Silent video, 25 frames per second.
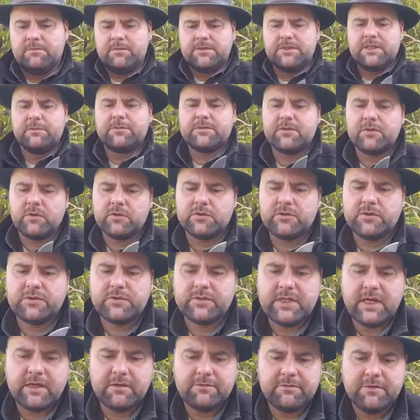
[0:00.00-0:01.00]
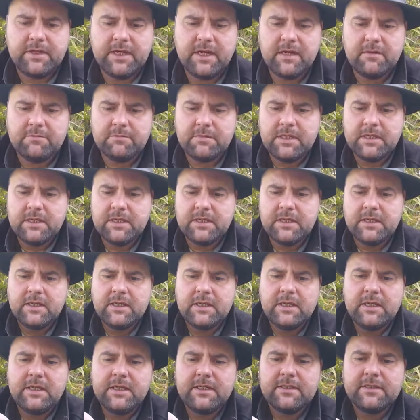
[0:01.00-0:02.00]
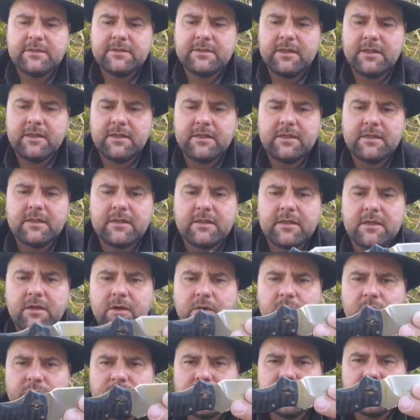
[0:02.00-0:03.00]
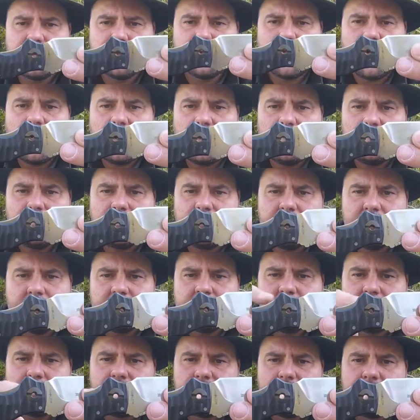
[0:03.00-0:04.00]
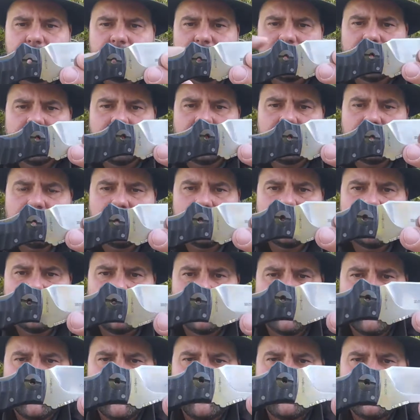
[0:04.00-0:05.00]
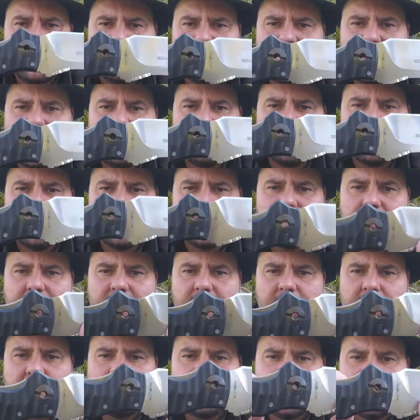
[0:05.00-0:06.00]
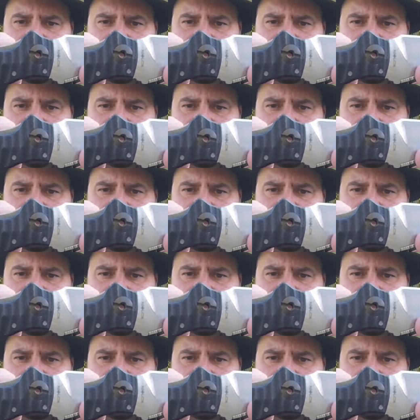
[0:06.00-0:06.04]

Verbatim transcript: Was gibt es noch zu sagen? Wir haben hier diese großen Schrauben, relativ einfach, die kann man